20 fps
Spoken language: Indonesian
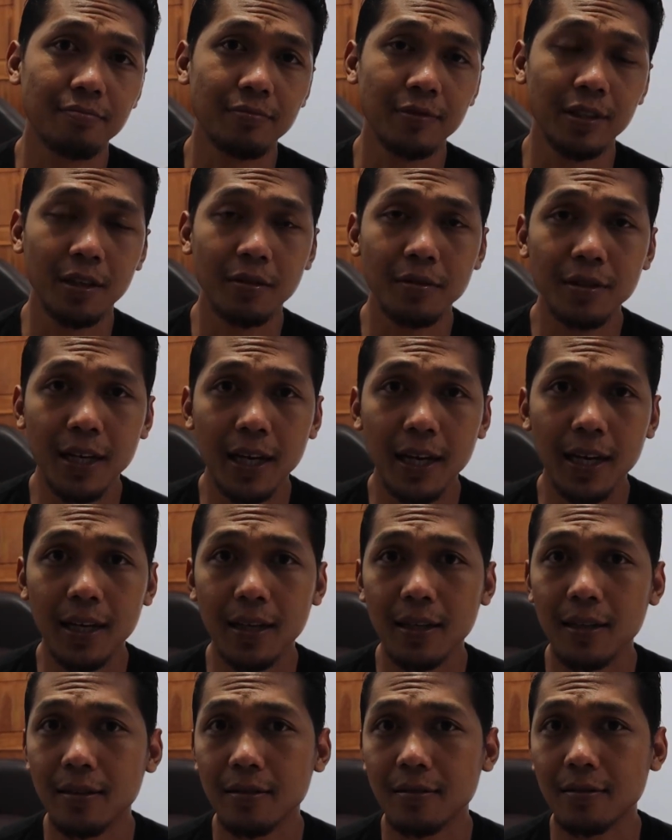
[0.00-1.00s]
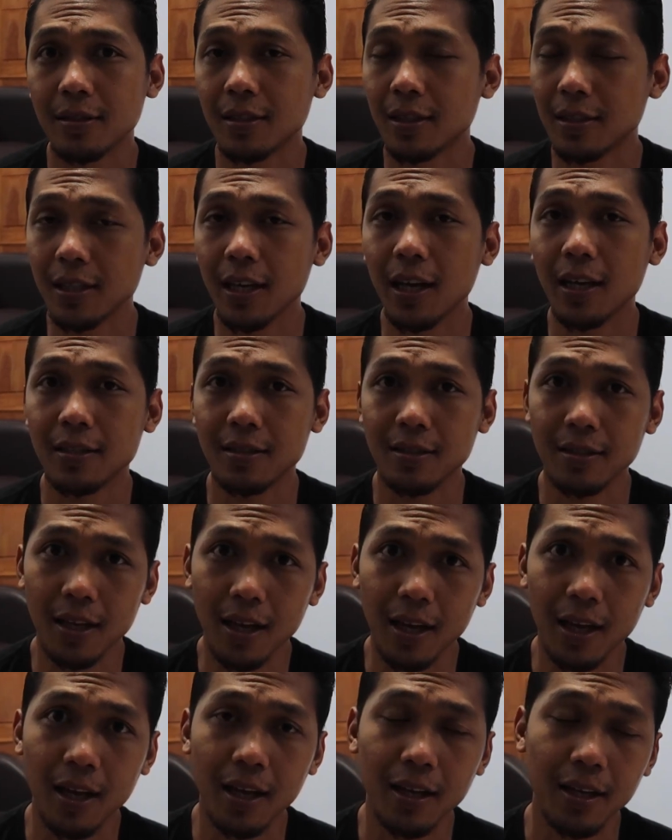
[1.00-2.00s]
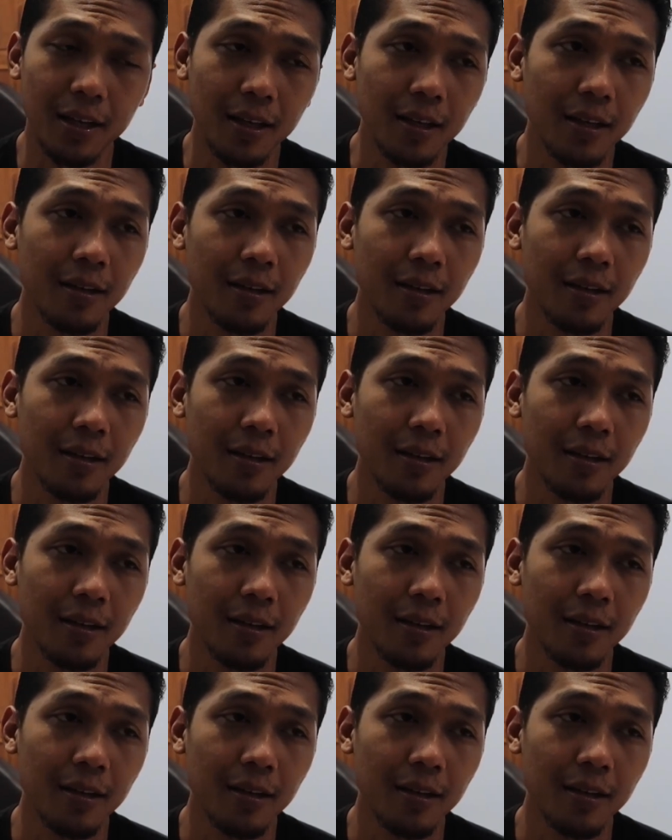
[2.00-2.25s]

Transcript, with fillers: ya udah selesai selesai